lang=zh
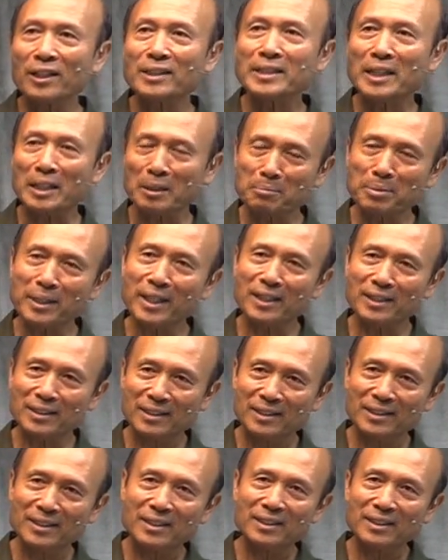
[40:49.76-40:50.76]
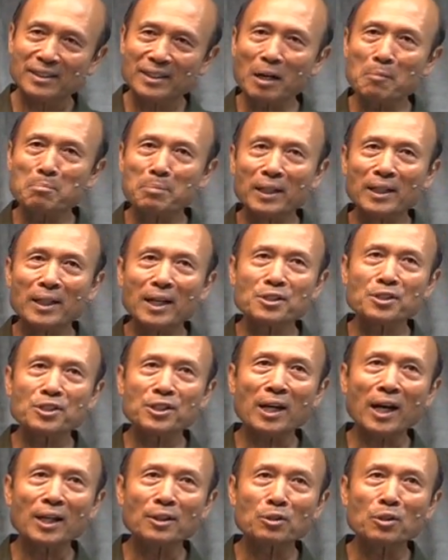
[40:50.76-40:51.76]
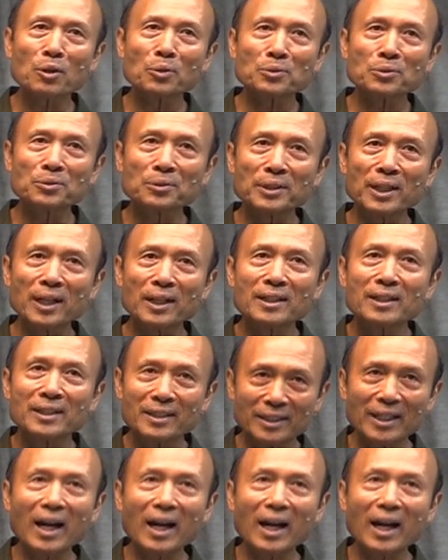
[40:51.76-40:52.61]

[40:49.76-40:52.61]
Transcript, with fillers: 这个影片，他本来是很痛苦的，